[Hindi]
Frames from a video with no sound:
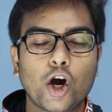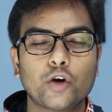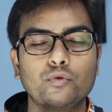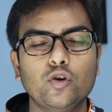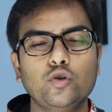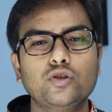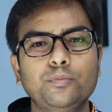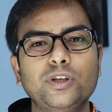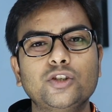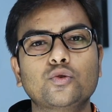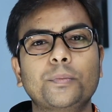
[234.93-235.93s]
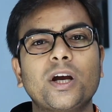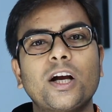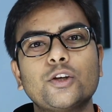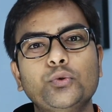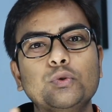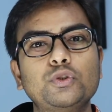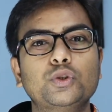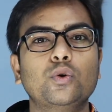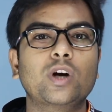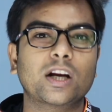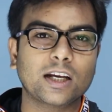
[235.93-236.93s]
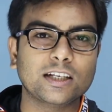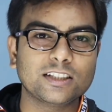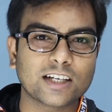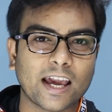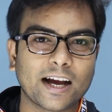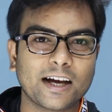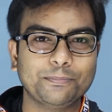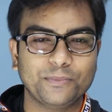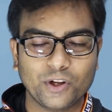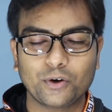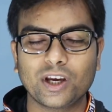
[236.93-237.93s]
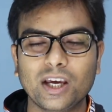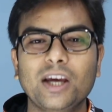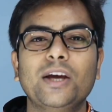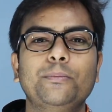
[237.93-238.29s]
और वो उस बीस रुपये का यूज़ तो करना ही चाहेगा ओके